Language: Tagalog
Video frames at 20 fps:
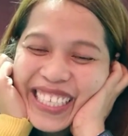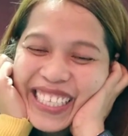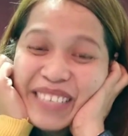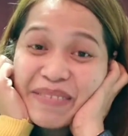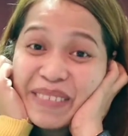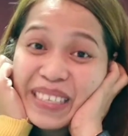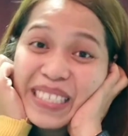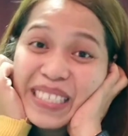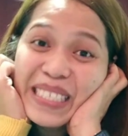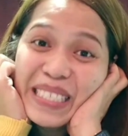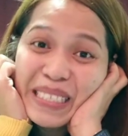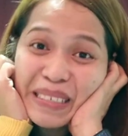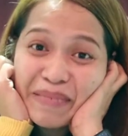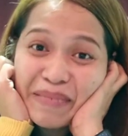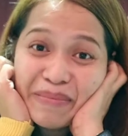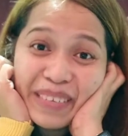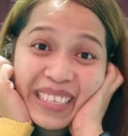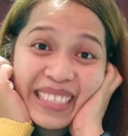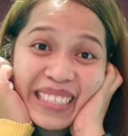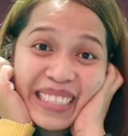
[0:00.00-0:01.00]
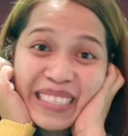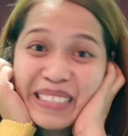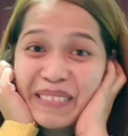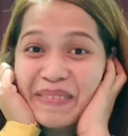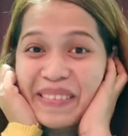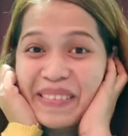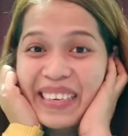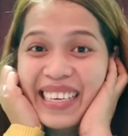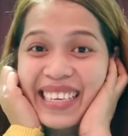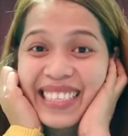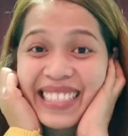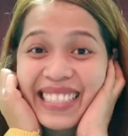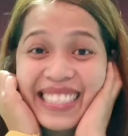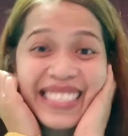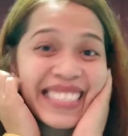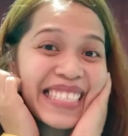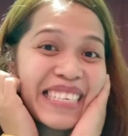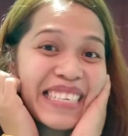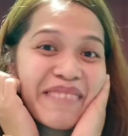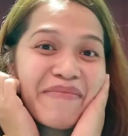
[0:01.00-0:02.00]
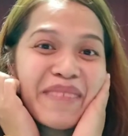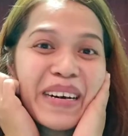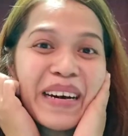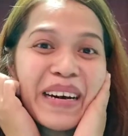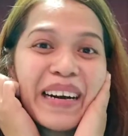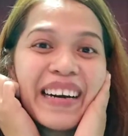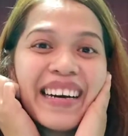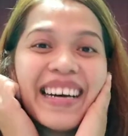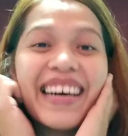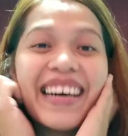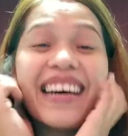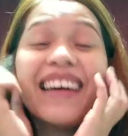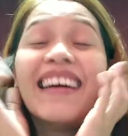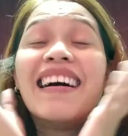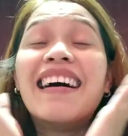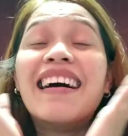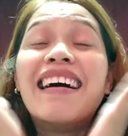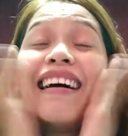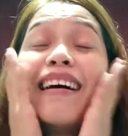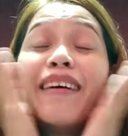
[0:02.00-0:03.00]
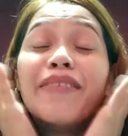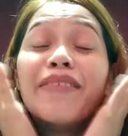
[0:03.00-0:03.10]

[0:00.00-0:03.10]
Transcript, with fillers: mga celebrities, mga artista ba? Ah, oh,